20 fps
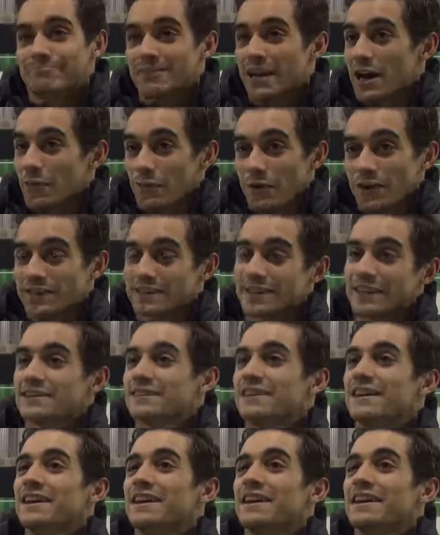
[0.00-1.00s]
te
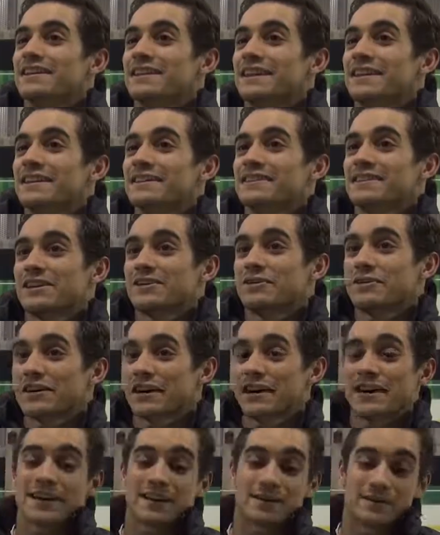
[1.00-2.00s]
aguantas, tienes que
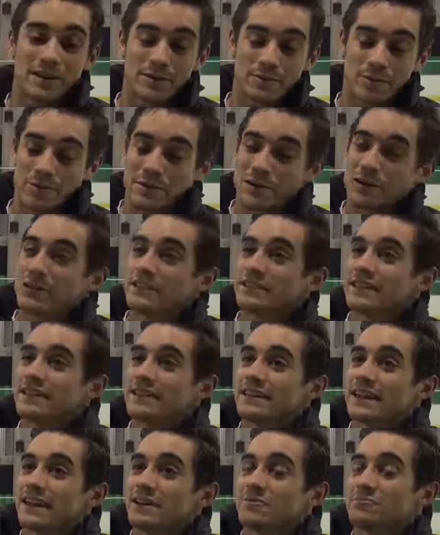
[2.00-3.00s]
coger y volverlo a
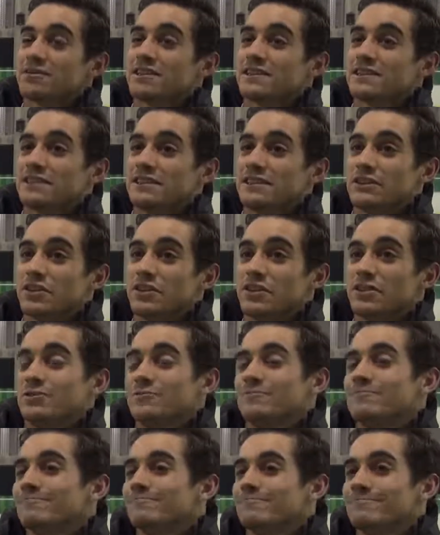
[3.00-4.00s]
intentar, porque si no,
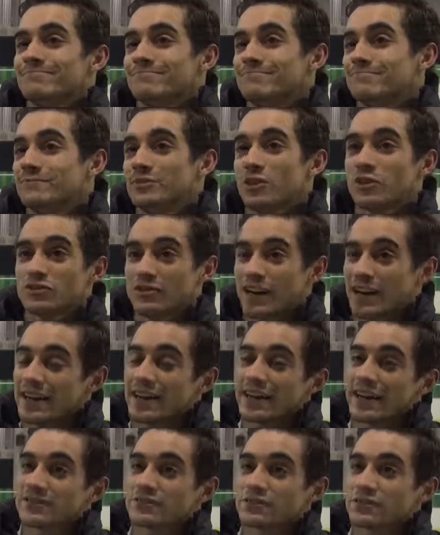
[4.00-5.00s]
no
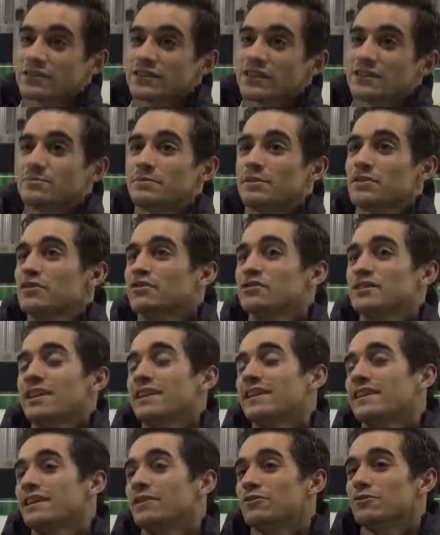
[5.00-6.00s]
salen las cosas, pero no
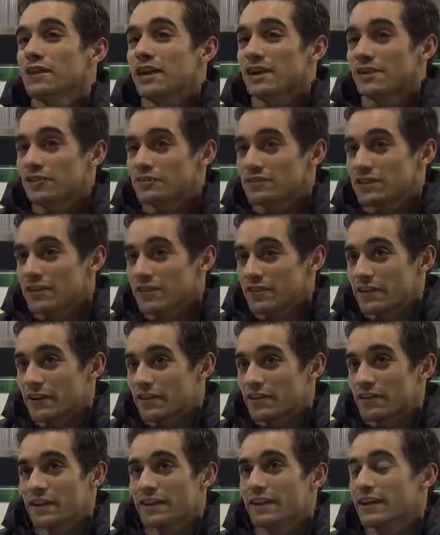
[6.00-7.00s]
salen ninguna cosa, yo
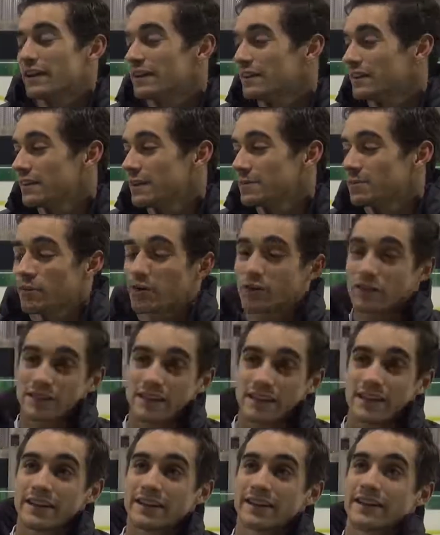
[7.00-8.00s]
creo, ni en el
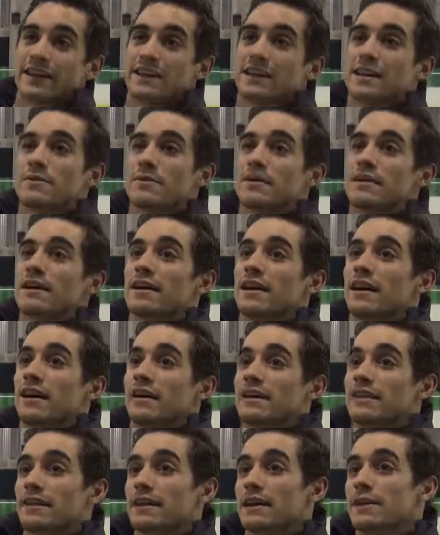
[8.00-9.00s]
deporte, ni en la
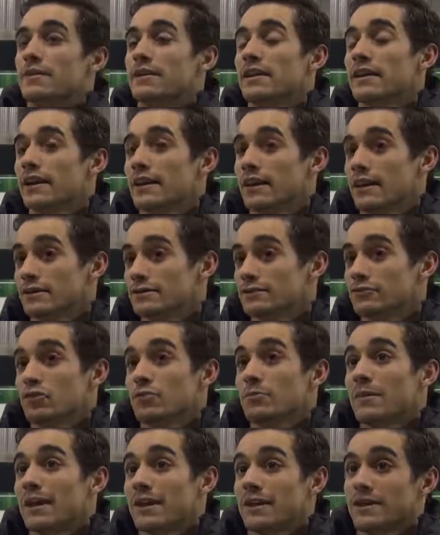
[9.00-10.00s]
vida, ni en la vida
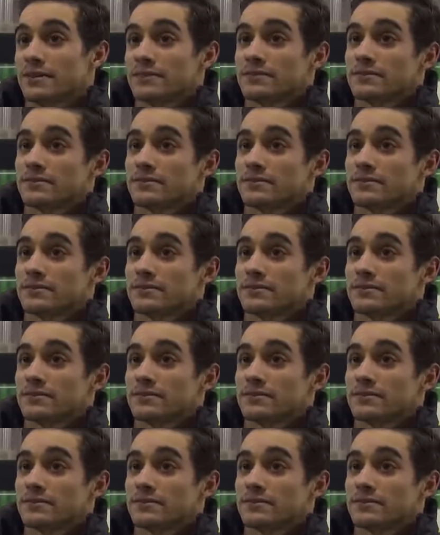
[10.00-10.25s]
normal.